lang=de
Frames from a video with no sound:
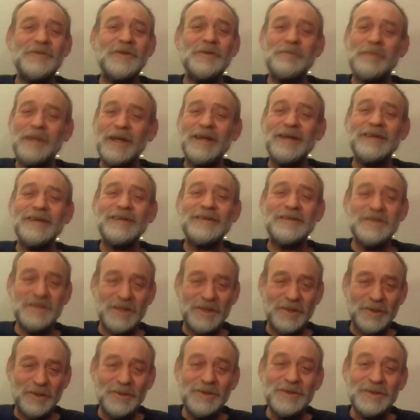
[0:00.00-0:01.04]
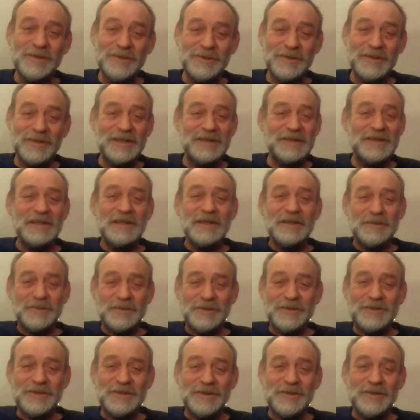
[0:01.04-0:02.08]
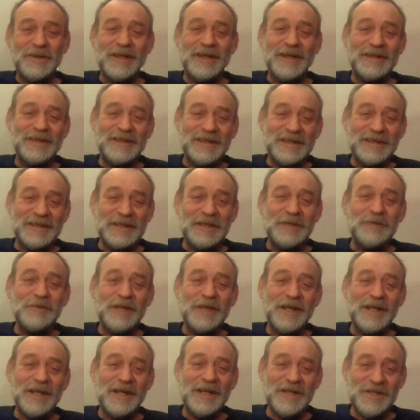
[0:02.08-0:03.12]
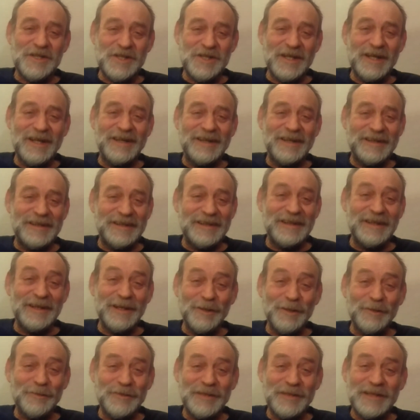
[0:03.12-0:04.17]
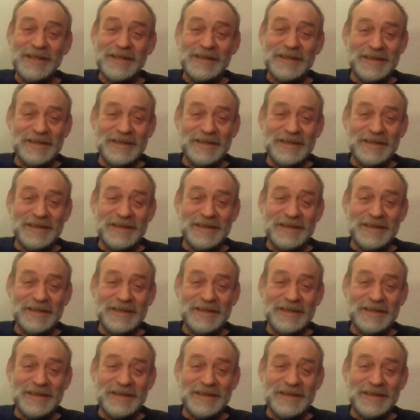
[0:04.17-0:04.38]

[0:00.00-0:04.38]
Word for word: wie bringe ich das Rolltor von so einer Tiefgarage eigentlich auf,